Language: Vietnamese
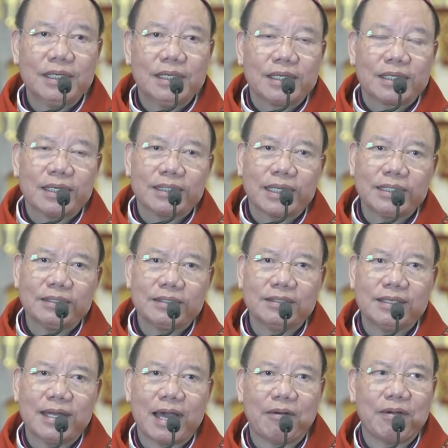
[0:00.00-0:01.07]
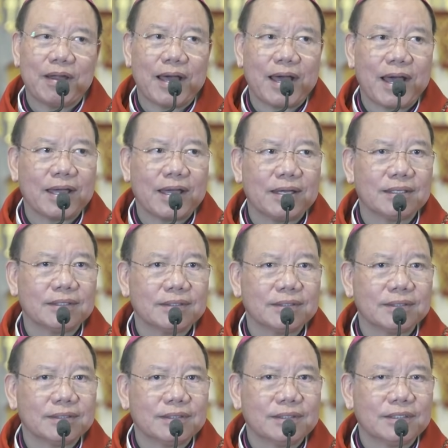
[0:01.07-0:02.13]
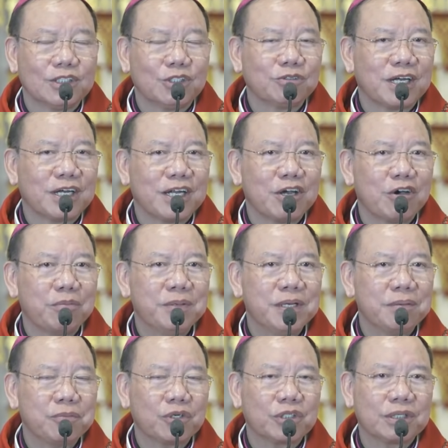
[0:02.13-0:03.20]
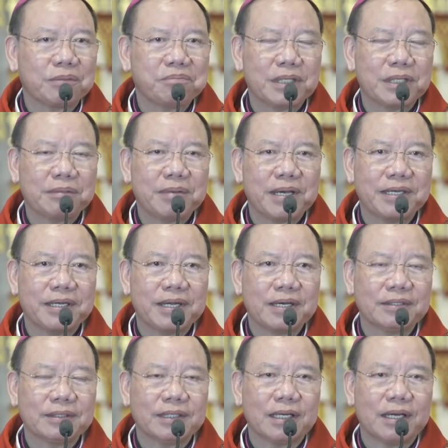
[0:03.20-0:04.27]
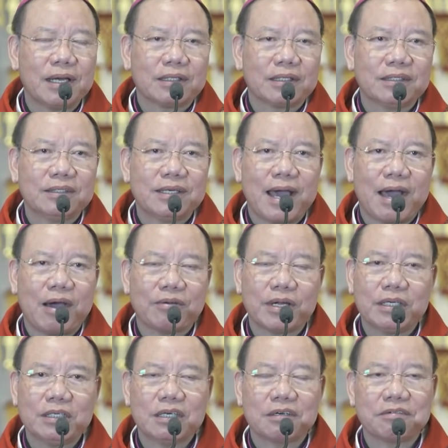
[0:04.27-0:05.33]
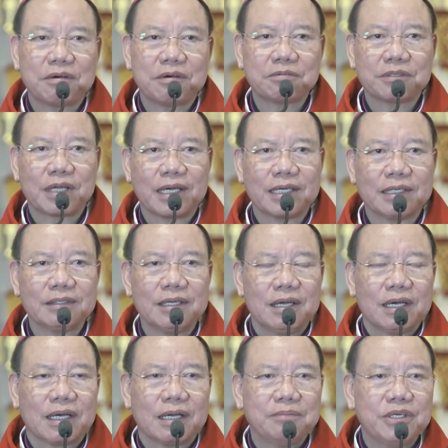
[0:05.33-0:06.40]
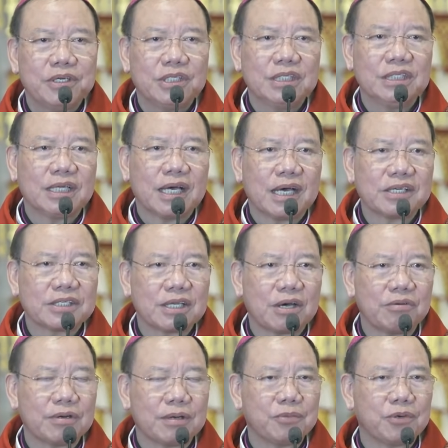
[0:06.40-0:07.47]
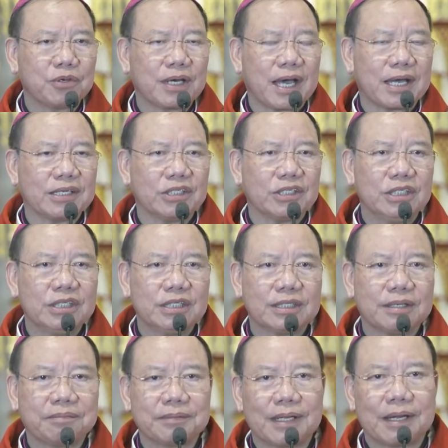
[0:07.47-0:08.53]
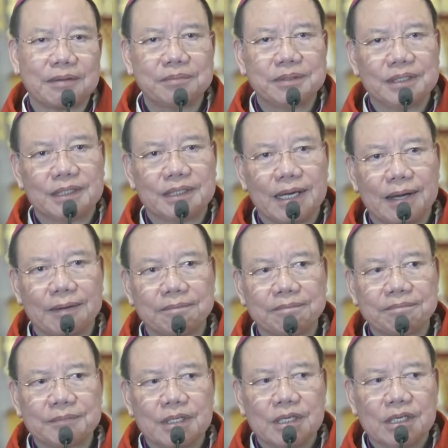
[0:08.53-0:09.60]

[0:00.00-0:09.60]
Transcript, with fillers: Các thánh tử đạo là ai? Chúng ta đều biết 117 đấng tử đạo đã được phong thánh ngày 19 tháng 6 năm 1988.